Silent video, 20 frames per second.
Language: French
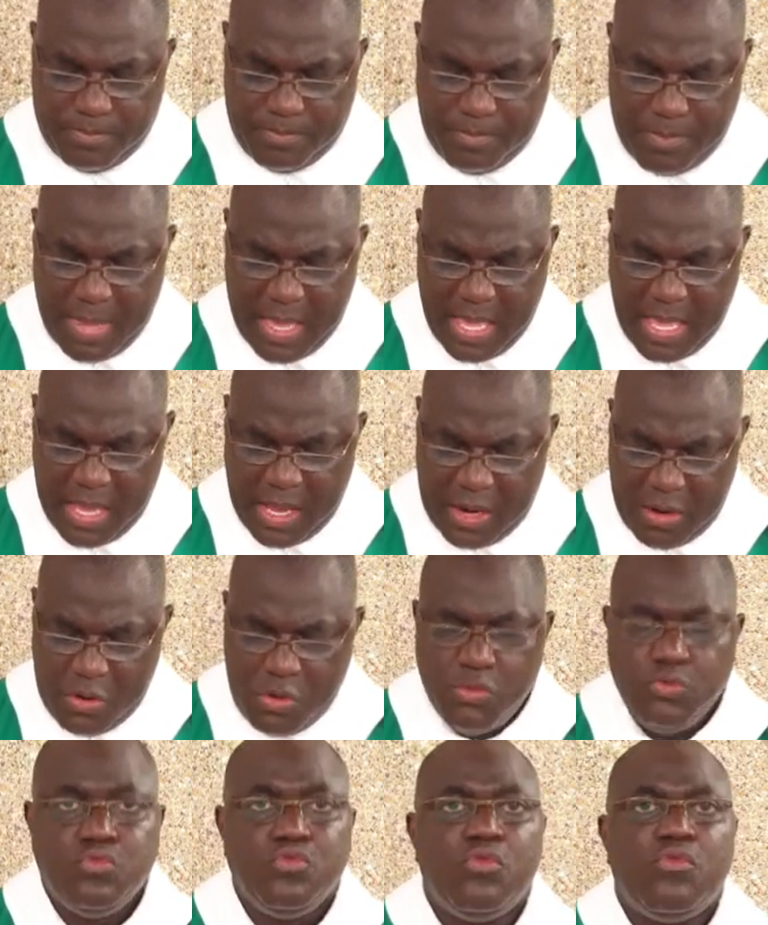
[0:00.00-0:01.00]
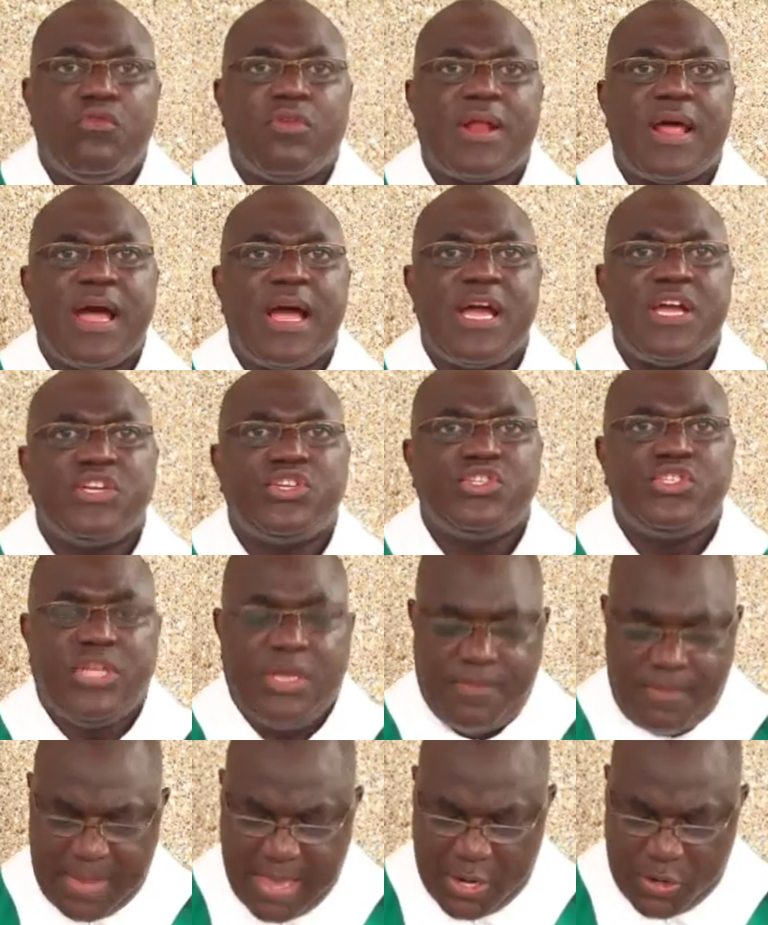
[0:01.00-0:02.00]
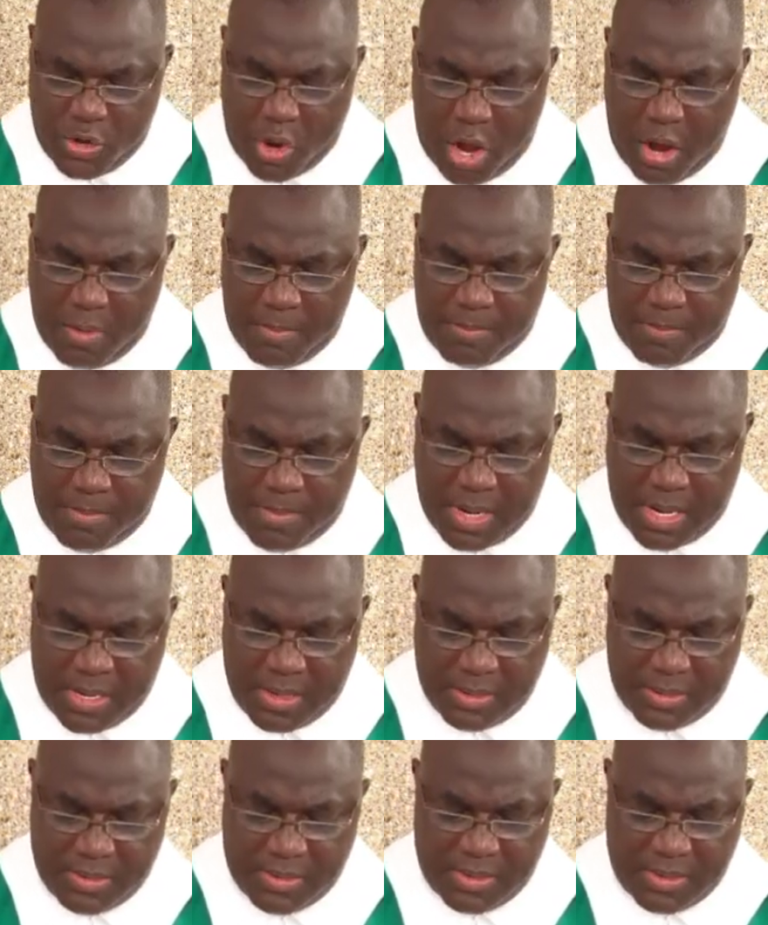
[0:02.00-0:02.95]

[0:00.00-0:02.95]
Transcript: mais un ouvrage de mes d'hommes